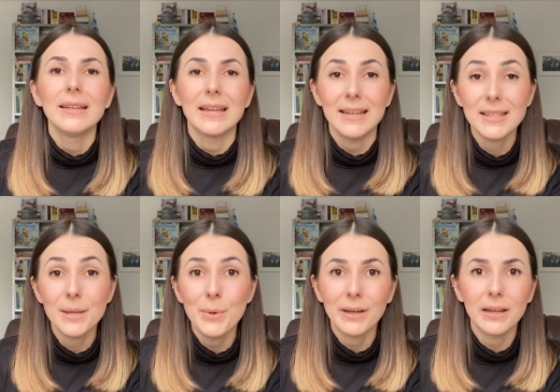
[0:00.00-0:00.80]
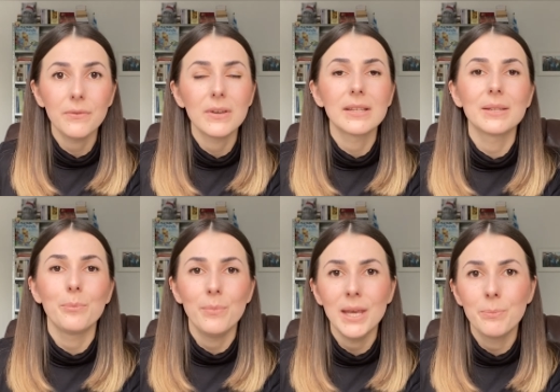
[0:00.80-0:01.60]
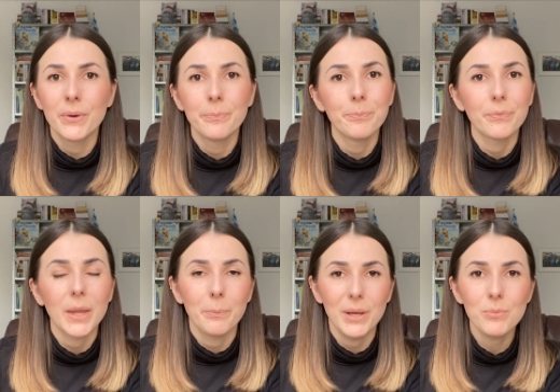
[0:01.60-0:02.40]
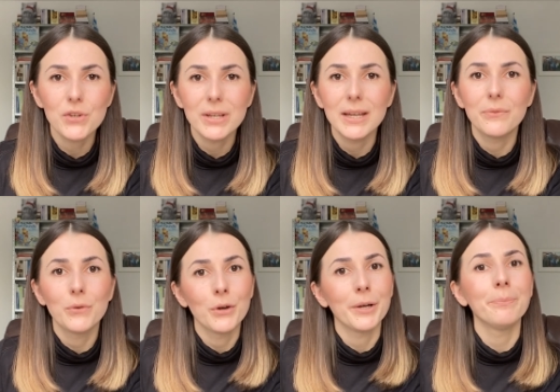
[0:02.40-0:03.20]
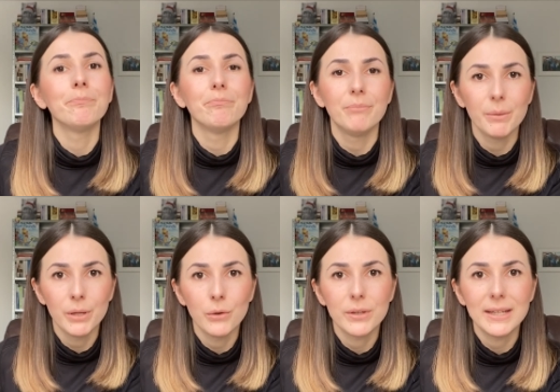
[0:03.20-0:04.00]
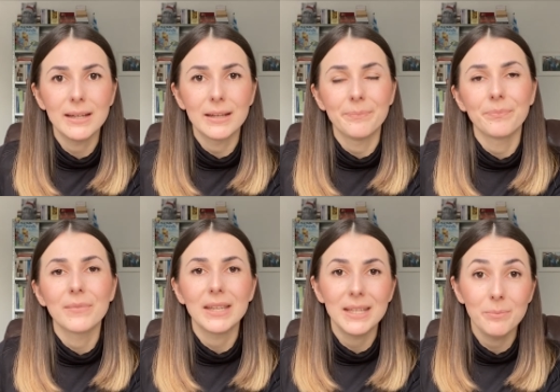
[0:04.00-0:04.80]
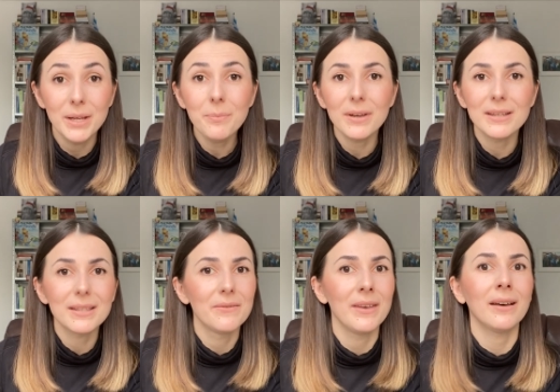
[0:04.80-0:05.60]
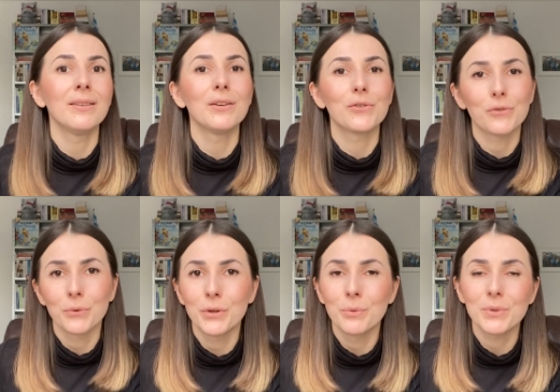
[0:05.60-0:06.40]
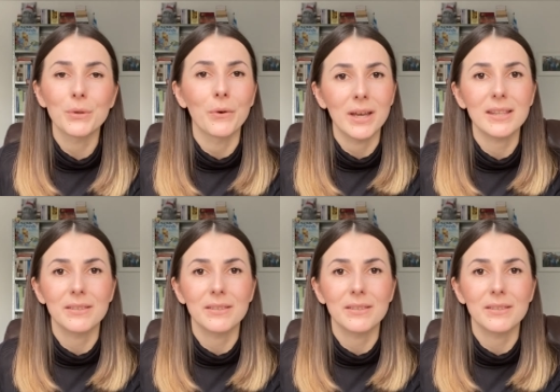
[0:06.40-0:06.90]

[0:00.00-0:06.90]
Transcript: Der nächste Begriff ist BIEB. BIEB steht für Bibliothek. Die Bib ist während des Studiums euer